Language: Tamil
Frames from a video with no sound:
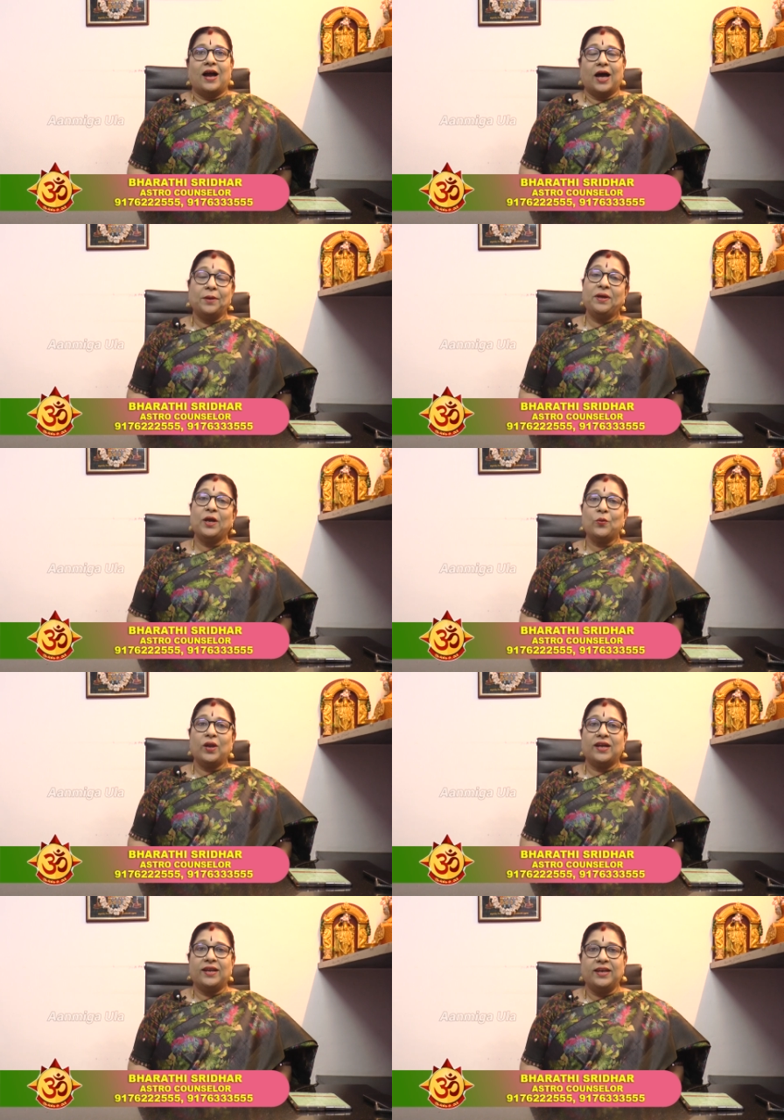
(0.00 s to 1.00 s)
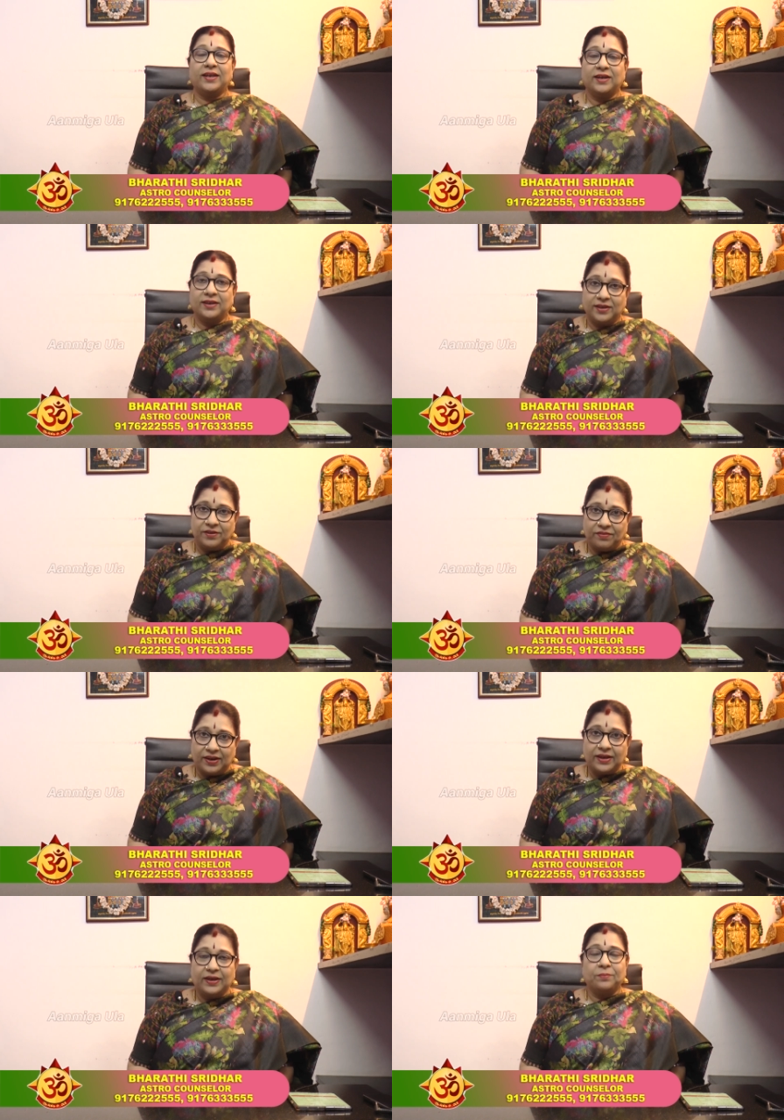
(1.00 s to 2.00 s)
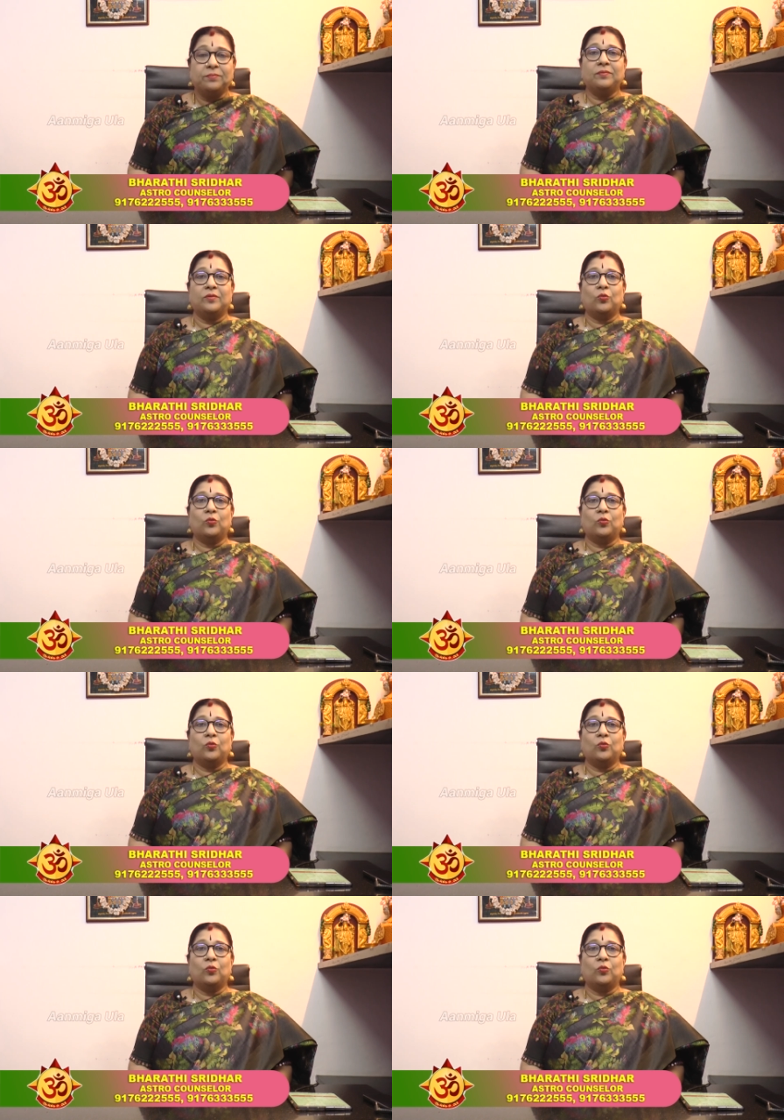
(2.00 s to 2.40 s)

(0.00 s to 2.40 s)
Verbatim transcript: ஆன்மீக உலா நேயர்களுக்கு வணக்கம்